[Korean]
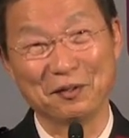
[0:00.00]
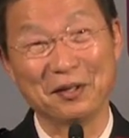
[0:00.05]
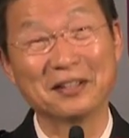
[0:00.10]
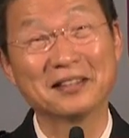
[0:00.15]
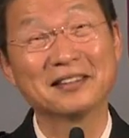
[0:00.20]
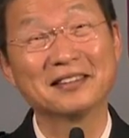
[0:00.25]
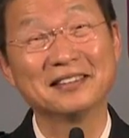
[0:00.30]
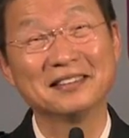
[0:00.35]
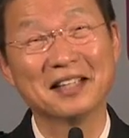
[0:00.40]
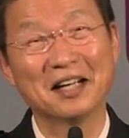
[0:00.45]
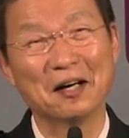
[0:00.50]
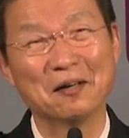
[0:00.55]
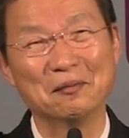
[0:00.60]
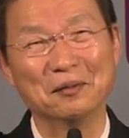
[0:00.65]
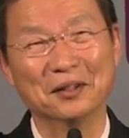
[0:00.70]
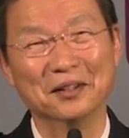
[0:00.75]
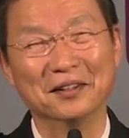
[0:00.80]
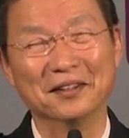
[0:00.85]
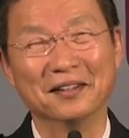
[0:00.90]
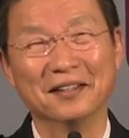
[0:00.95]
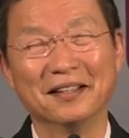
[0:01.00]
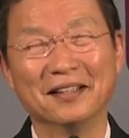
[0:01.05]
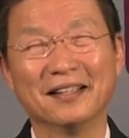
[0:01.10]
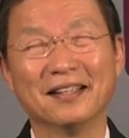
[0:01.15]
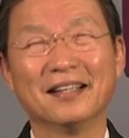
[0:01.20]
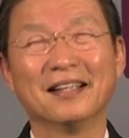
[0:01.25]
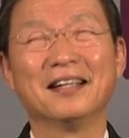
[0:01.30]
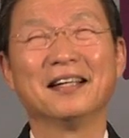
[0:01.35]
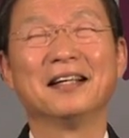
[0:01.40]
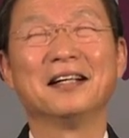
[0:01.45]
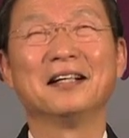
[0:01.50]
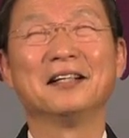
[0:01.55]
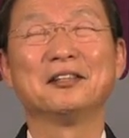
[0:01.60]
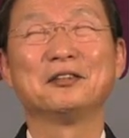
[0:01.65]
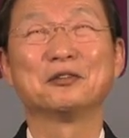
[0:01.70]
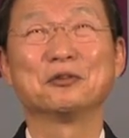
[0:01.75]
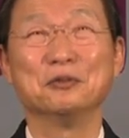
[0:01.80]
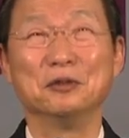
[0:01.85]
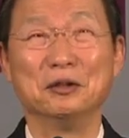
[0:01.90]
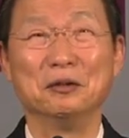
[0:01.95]
왜 그러냐 하면
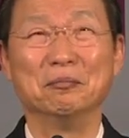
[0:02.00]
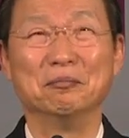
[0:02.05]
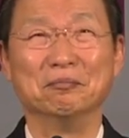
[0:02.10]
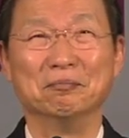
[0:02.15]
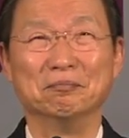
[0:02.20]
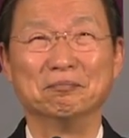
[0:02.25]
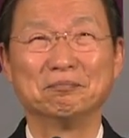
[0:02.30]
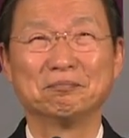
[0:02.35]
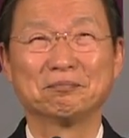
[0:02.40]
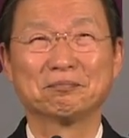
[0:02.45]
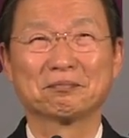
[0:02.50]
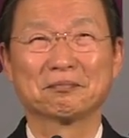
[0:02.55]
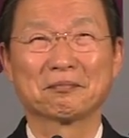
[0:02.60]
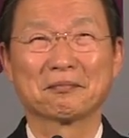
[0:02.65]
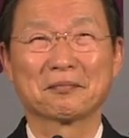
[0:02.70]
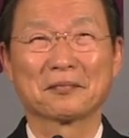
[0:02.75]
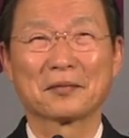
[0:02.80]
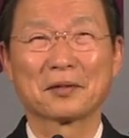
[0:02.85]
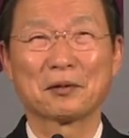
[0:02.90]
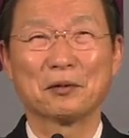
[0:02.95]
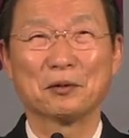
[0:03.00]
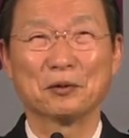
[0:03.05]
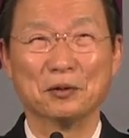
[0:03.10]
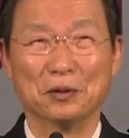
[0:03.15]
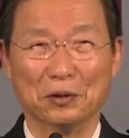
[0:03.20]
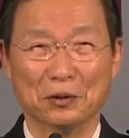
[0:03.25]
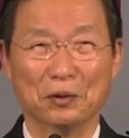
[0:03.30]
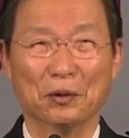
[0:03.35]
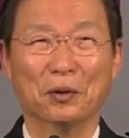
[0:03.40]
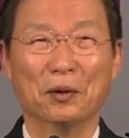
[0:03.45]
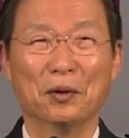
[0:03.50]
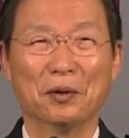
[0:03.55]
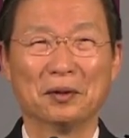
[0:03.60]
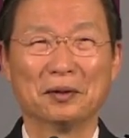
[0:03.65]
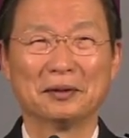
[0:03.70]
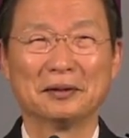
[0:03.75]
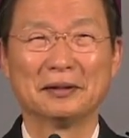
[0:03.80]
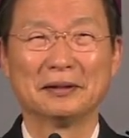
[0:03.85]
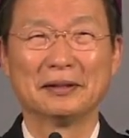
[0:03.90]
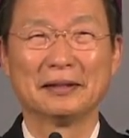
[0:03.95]
주님
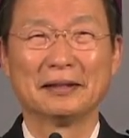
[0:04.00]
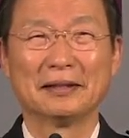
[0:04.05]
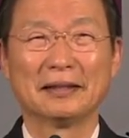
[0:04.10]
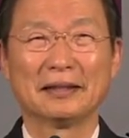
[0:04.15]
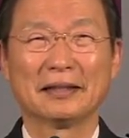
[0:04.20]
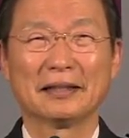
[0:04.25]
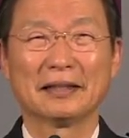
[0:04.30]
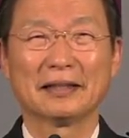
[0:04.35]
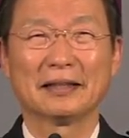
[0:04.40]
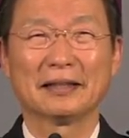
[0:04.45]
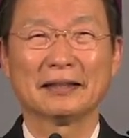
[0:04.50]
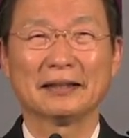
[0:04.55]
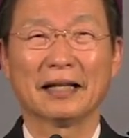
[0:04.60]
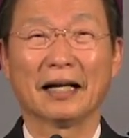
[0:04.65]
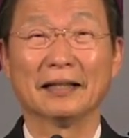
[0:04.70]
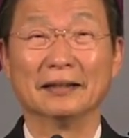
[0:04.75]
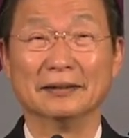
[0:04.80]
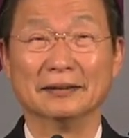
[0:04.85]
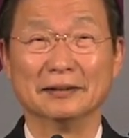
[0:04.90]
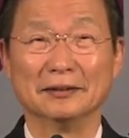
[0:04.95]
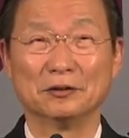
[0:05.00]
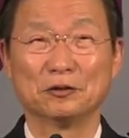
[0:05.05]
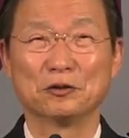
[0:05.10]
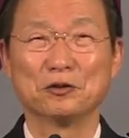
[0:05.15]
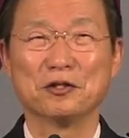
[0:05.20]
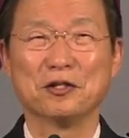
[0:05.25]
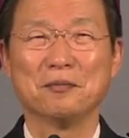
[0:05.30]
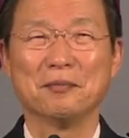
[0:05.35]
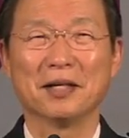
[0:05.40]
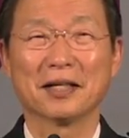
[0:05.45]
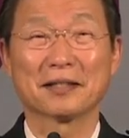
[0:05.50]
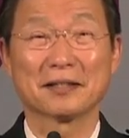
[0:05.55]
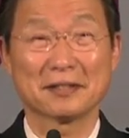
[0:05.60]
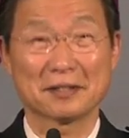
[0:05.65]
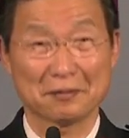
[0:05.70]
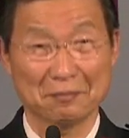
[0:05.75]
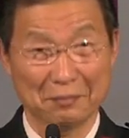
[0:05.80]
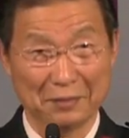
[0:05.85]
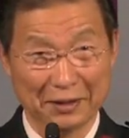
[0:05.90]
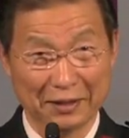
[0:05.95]
오늘도 나는 주님의
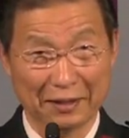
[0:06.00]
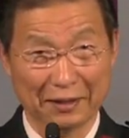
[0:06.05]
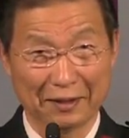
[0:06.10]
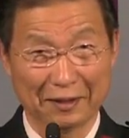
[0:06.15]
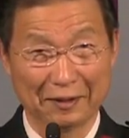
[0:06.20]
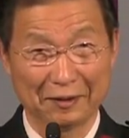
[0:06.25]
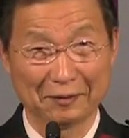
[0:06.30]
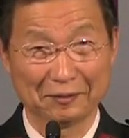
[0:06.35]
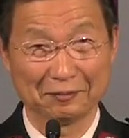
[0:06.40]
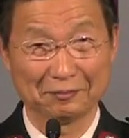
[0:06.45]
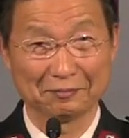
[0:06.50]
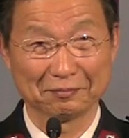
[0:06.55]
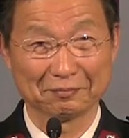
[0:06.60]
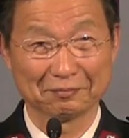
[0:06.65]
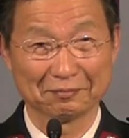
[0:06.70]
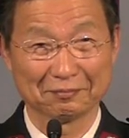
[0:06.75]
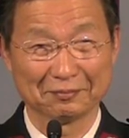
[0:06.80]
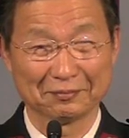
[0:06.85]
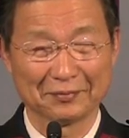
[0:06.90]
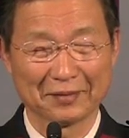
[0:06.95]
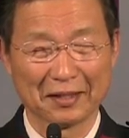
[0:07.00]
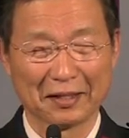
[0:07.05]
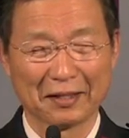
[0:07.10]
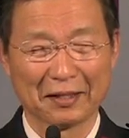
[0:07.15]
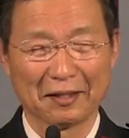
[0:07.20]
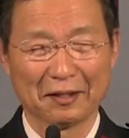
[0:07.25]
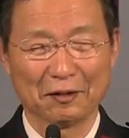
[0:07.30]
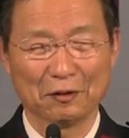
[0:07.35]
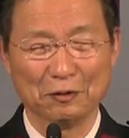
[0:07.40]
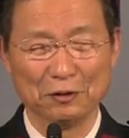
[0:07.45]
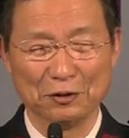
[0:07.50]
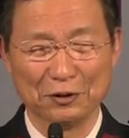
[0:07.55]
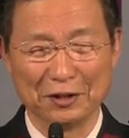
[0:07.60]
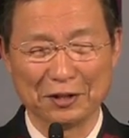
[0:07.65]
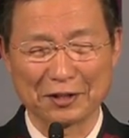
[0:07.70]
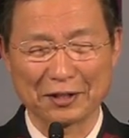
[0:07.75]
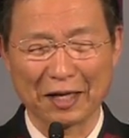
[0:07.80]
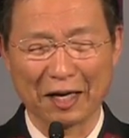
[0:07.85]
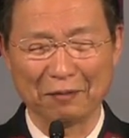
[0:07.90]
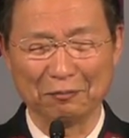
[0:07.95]
것입니다.
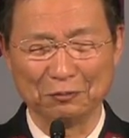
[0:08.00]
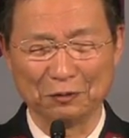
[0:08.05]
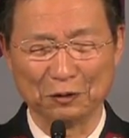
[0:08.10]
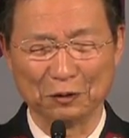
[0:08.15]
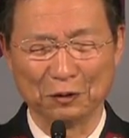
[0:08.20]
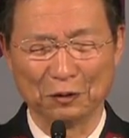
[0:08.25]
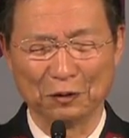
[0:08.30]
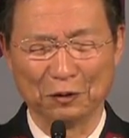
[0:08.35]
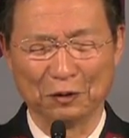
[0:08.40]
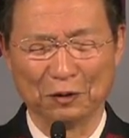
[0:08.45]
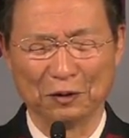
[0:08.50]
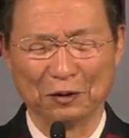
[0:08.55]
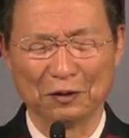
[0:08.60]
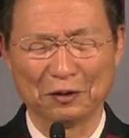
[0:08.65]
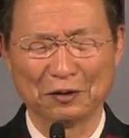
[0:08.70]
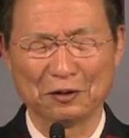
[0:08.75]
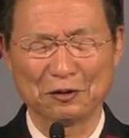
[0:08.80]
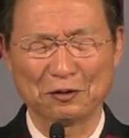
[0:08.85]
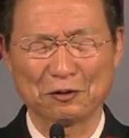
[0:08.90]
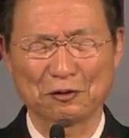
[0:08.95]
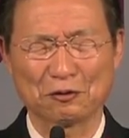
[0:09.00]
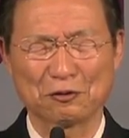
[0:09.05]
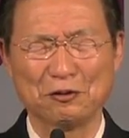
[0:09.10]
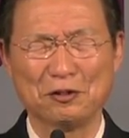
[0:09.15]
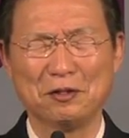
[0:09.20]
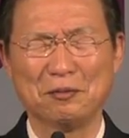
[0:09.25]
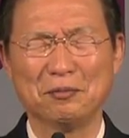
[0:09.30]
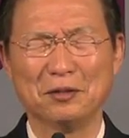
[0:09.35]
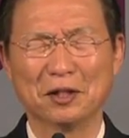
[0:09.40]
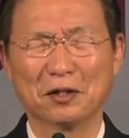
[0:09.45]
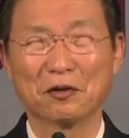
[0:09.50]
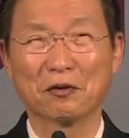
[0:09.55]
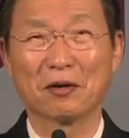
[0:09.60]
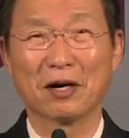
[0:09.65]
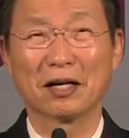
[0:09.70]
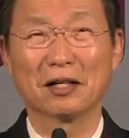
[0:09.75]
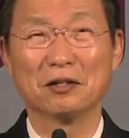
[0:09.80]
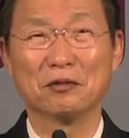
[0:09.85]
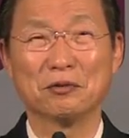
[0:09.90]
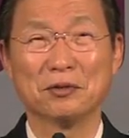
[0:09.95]
오늘의 삶도 주님
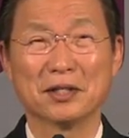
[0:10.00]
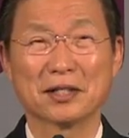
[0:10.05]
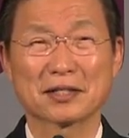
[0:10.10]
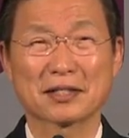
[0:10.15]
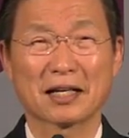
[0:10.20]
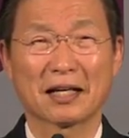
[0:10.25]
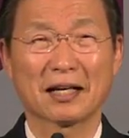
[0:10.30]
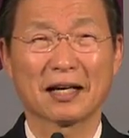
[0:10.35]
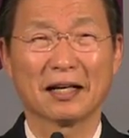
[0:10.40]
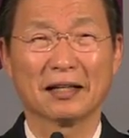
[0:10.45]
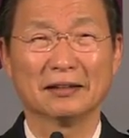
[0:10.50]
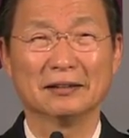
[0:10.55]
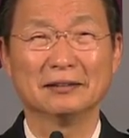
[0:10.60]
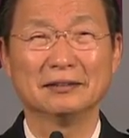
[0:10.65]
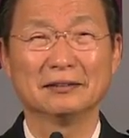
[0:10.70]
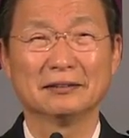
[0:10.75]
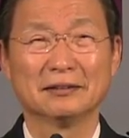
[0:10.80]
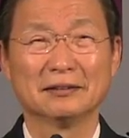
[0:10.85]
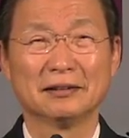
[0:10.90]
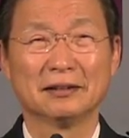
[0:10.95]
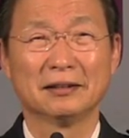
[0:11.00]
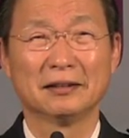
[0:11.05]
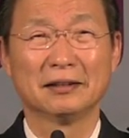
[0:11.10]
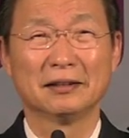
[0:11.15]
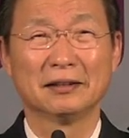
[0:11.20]
영광을 위해 살아가는 또